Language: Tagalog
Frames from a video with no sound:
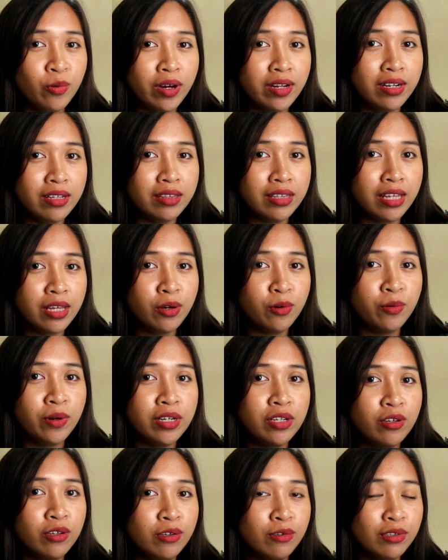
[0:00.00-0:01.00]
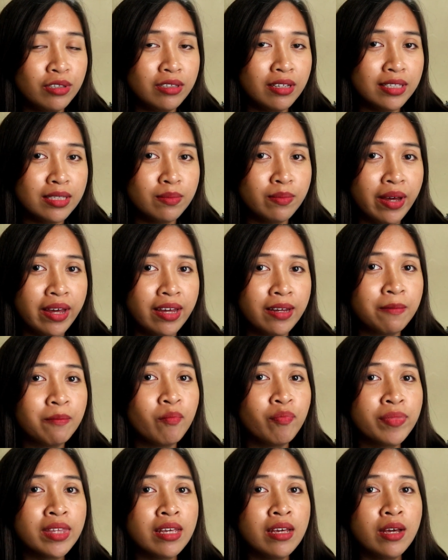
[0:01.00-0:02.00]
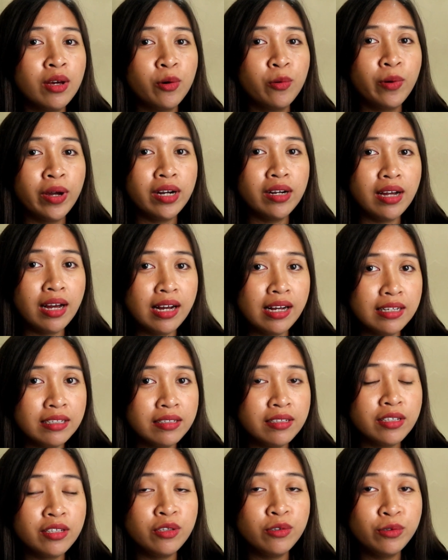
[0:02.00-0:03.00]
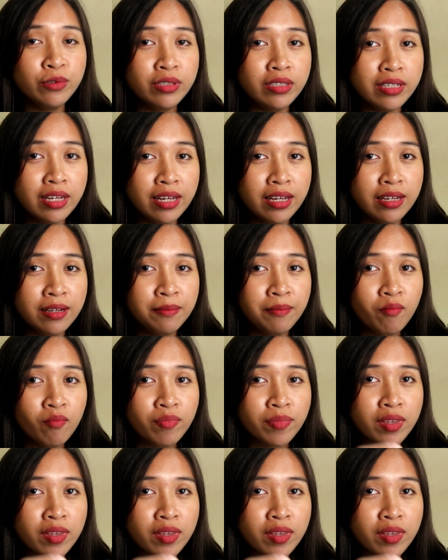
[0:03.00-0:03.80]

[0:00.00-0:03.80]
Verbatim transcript: quality when you use this mic whereas using